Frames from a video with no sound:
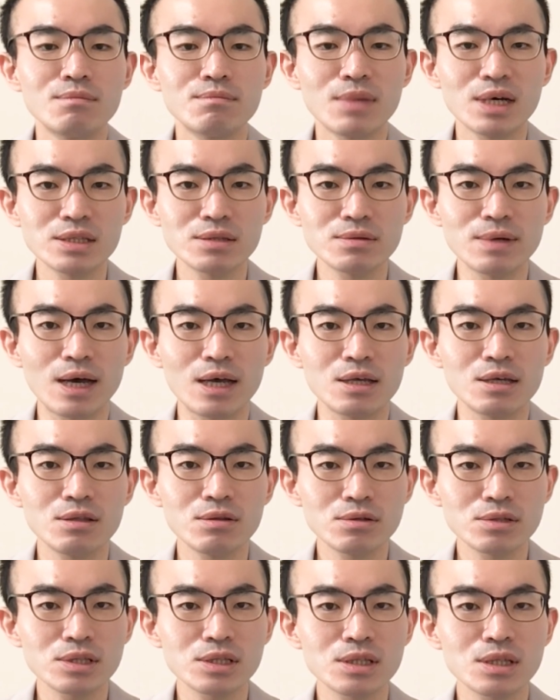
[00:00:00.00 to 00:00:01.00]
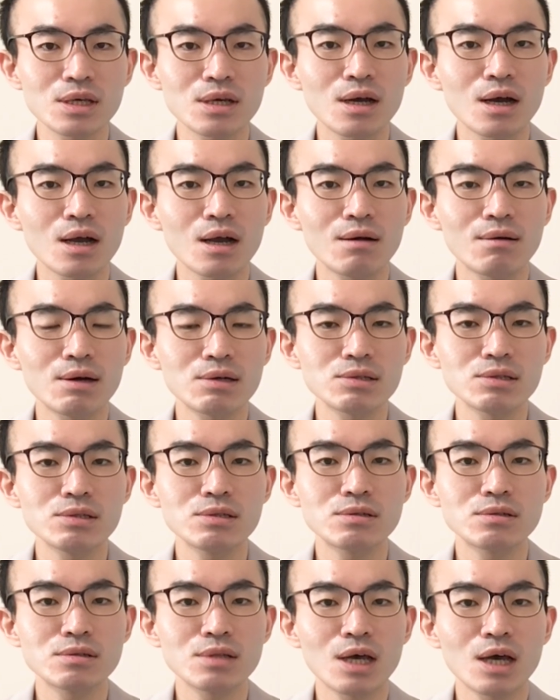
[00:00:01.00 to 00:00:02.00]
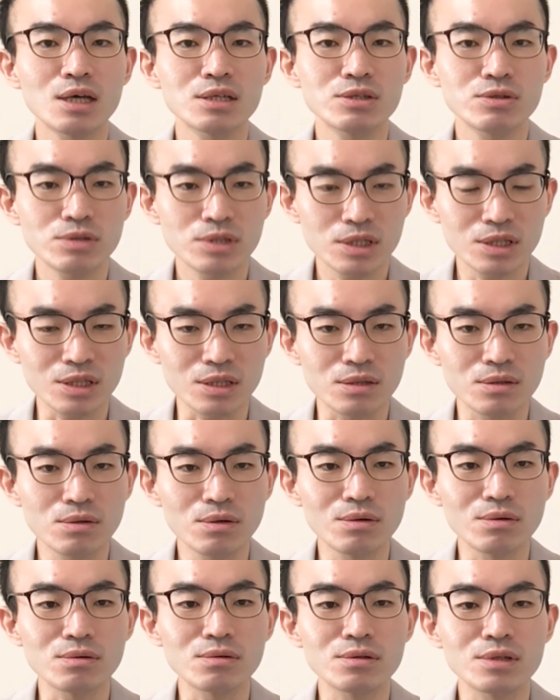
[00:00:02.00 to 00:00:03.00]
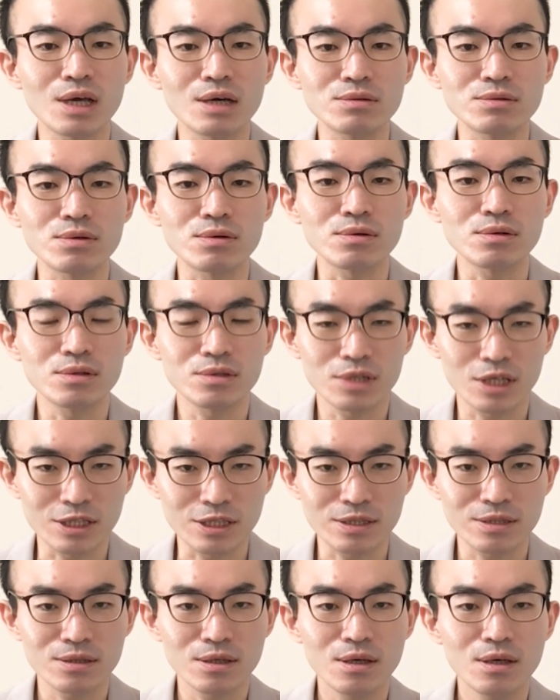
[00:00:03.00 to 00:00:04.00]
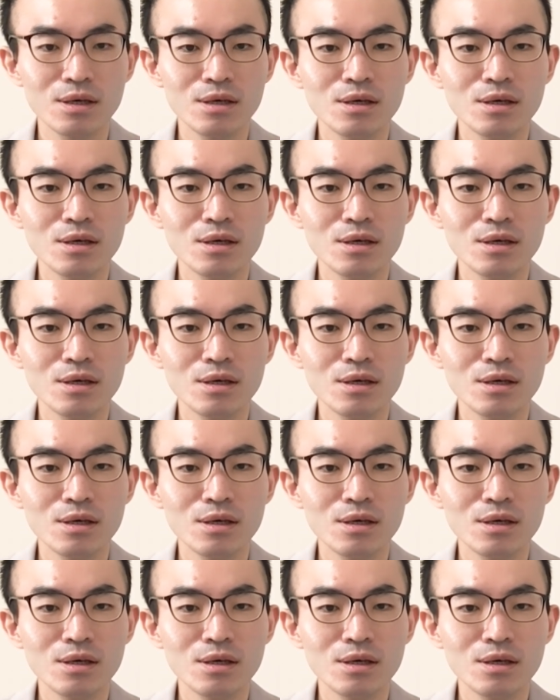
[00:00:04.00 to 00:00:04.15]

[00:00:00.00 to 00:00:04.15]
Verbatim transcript: まずは命に関わるような処置を行うところです。